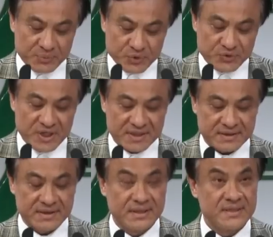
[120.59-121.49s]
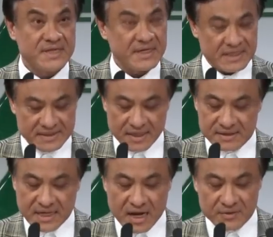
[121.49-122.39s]
部分，建议征
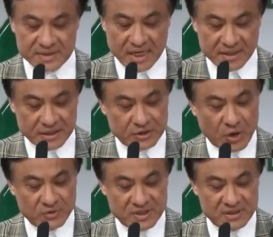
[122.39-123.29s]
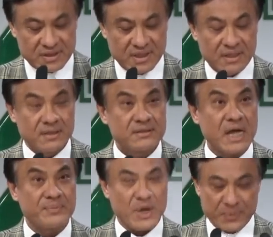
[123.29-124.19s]
召陈颖同志
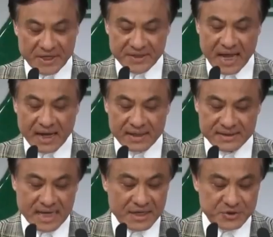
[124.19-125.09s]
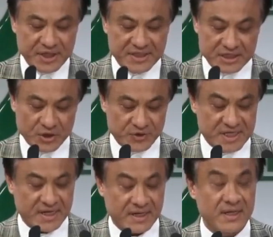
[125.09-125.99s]
代表扁党参选第九
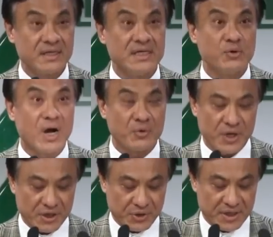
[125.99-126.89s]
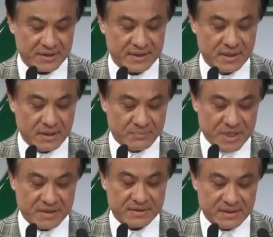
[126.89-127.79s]
届立法委员，
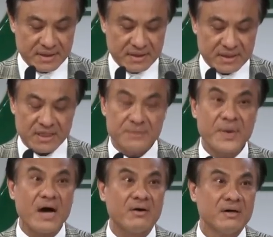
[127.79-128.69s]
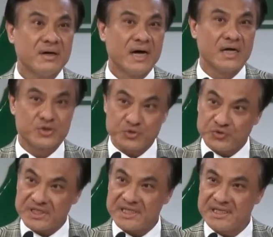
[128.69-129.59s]
并提报啊
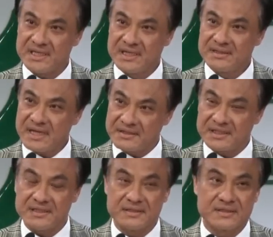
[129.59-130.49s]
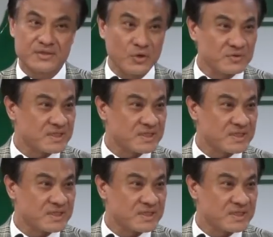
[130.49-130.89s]
主席建请中